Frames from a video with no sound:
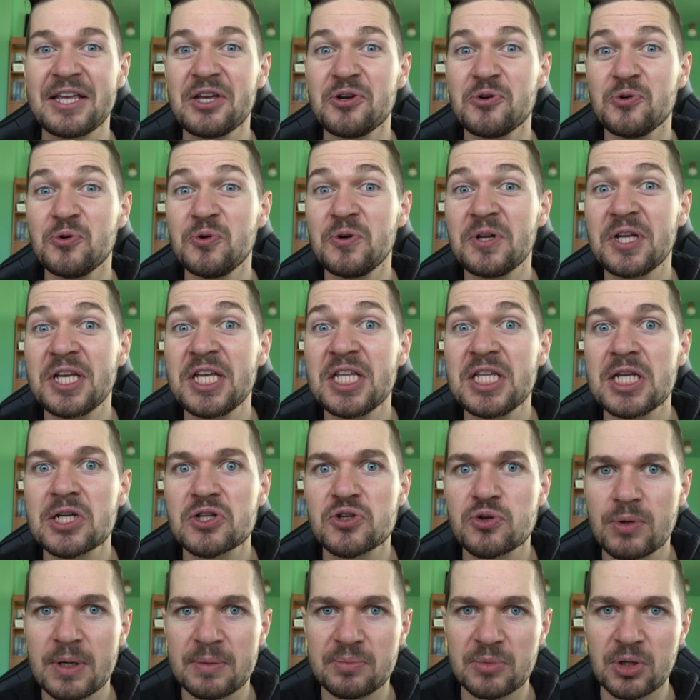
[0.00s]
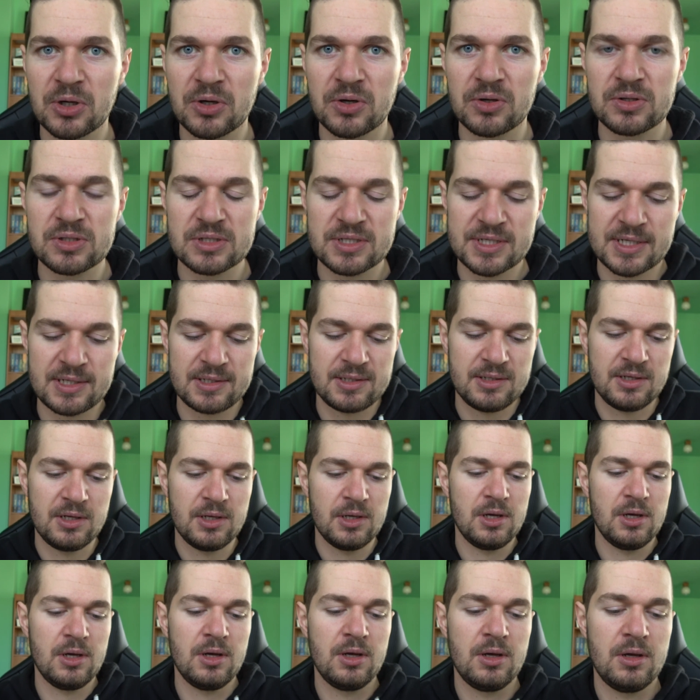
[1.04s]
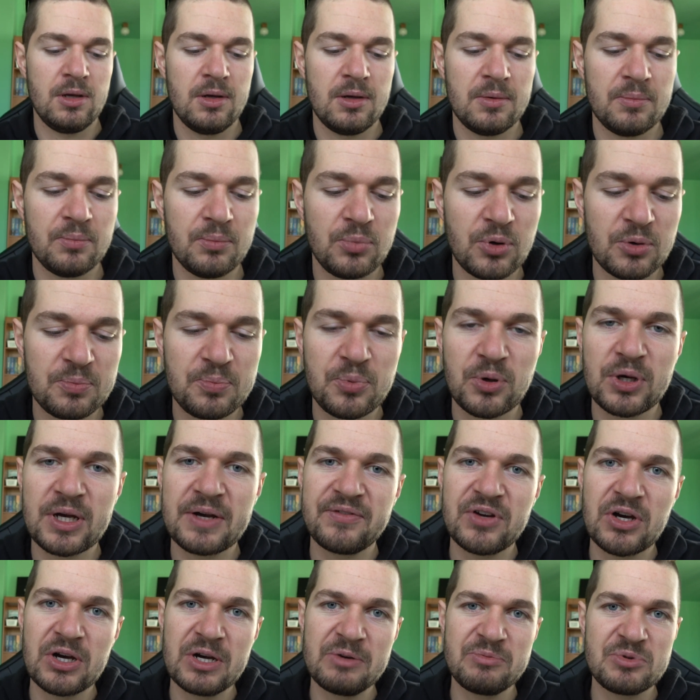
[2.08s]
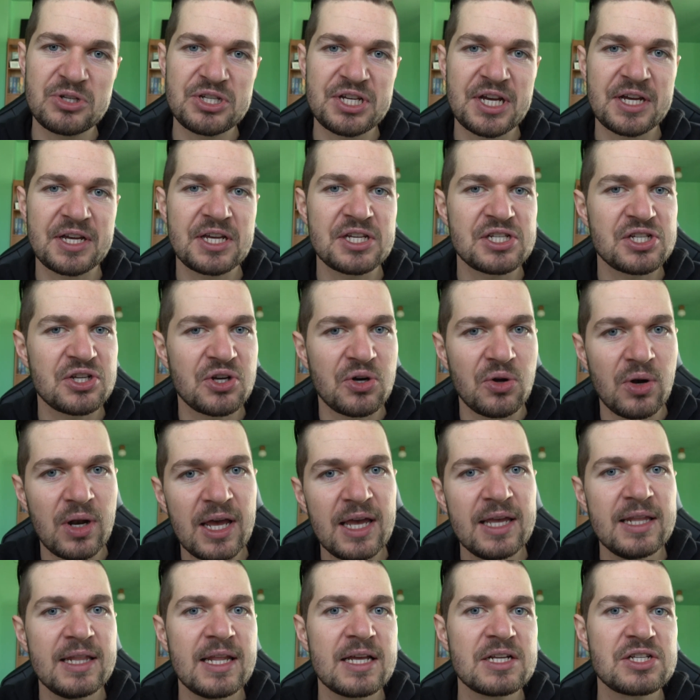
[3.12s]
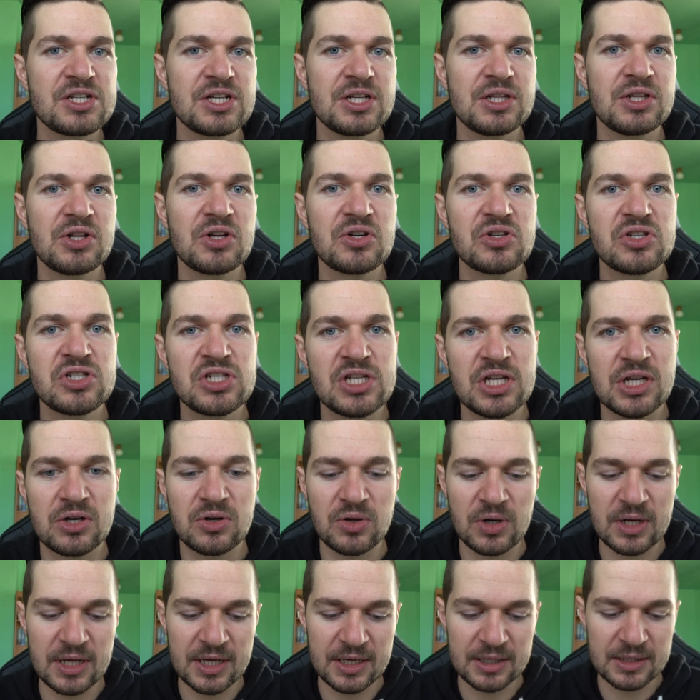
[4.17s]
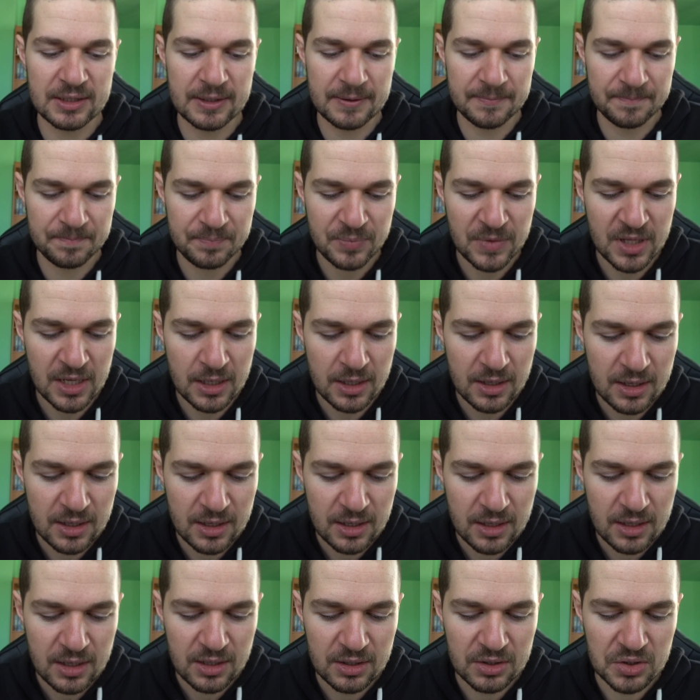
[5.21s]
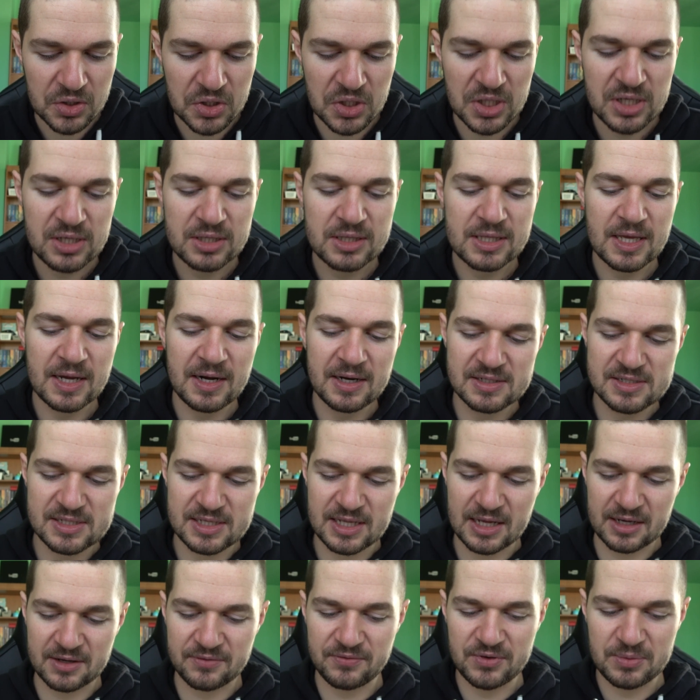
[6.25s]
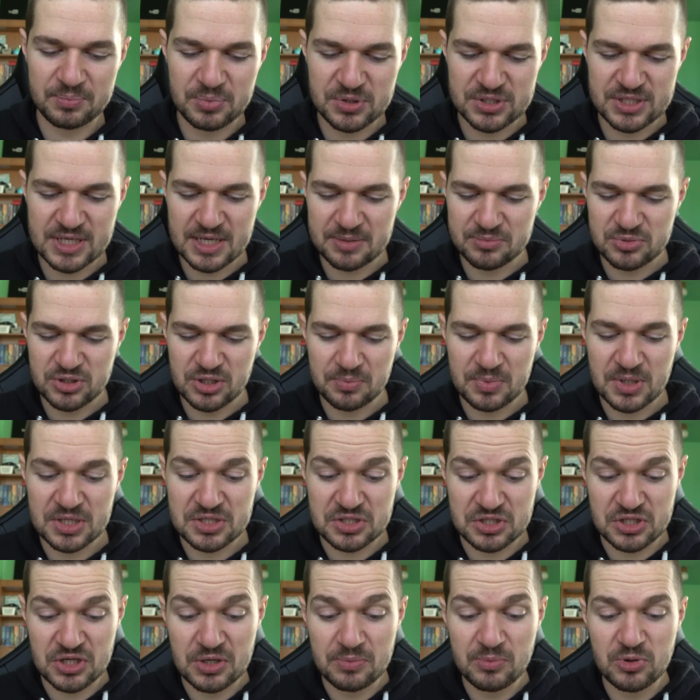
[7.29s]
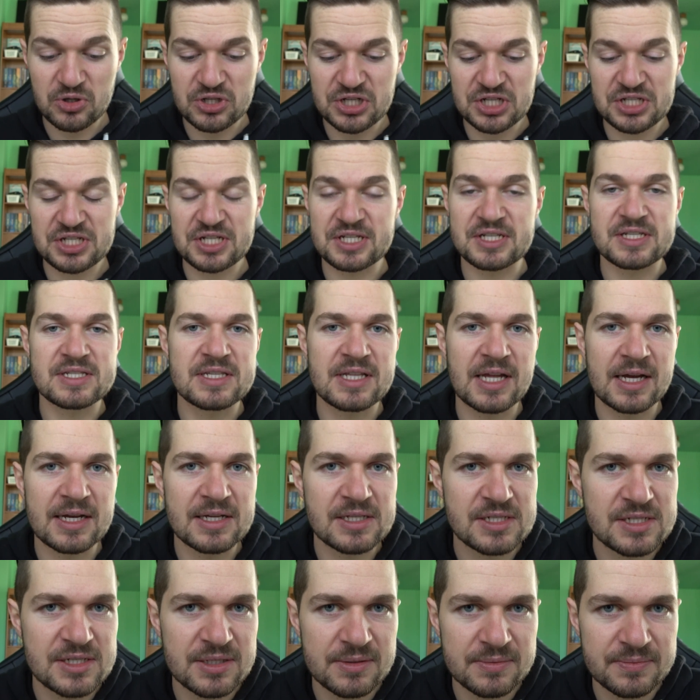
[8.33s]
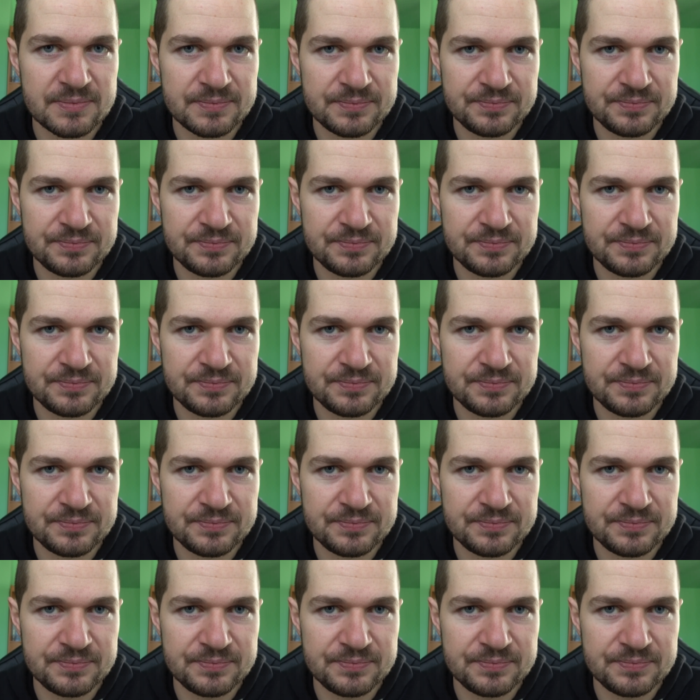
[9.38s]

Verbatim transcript: tej ulgi nie czułem do końca, bo pojawiały mi się jakieś kolejne czynności, kolejne. No i teraz tak, wypisałem sobie, co może się stać,